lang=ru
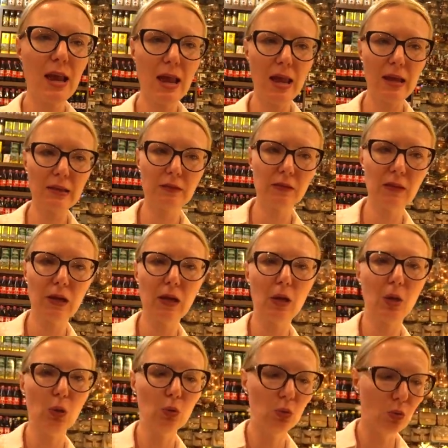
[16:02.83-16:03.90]
это
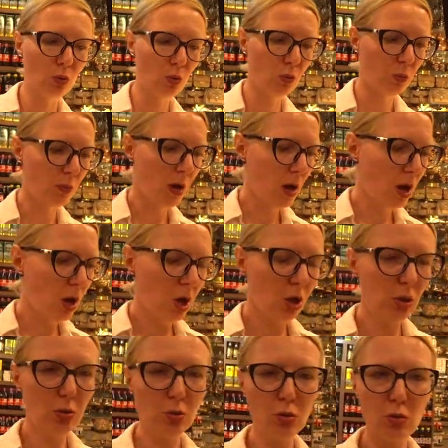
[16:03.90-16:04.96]
лукум.
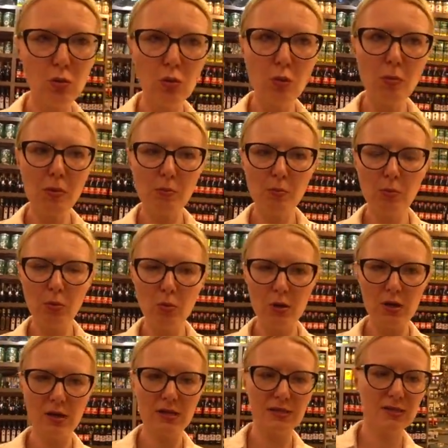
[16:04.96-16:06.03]
Лукум
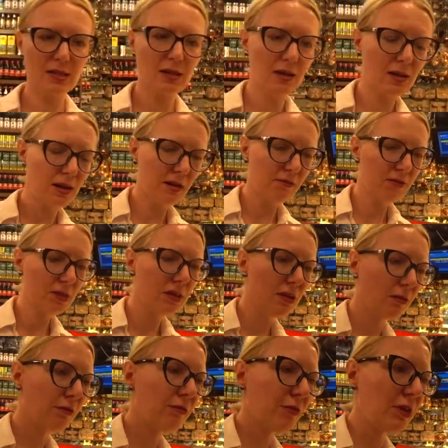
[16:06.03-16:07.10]
более 40
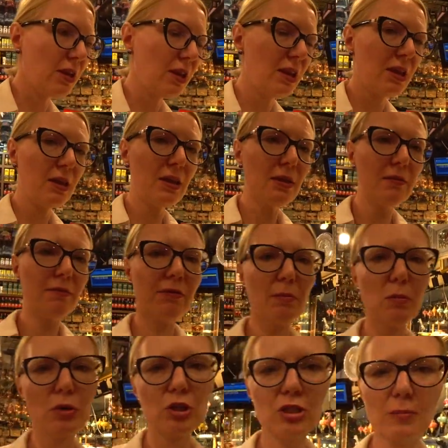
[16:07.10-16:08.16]
видов, и вы
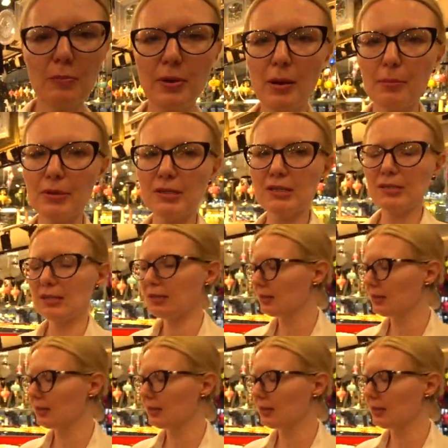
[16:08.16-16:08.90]
можете приобрести